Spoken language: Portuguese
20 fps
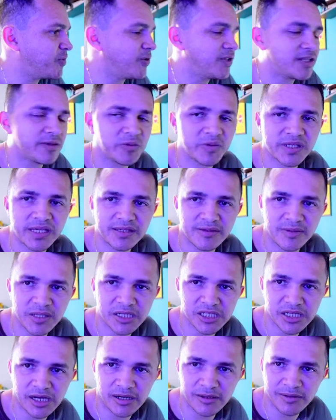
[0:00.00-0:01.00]
muito se vocês não
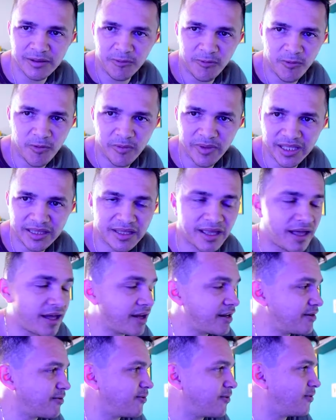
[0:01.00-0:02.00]
deixaram nenhum
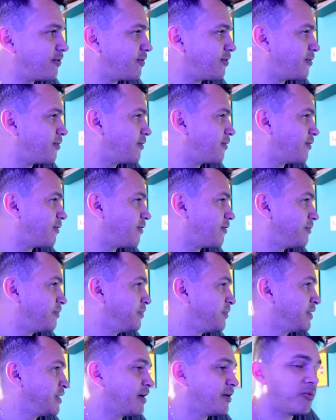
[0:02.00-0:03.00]
comentário ou
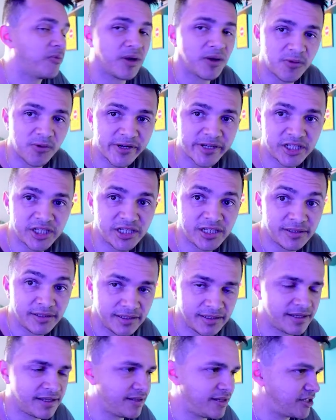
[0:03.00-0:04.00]
uma
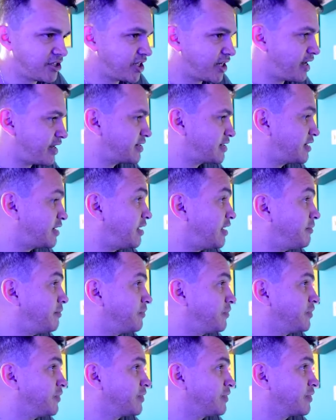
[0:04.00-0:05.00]
curtida que deixasse
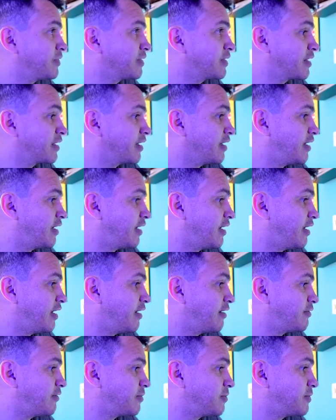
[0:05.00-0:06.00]
aí.
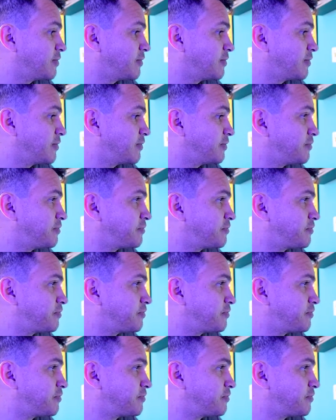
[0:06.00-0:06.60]
É, vamos...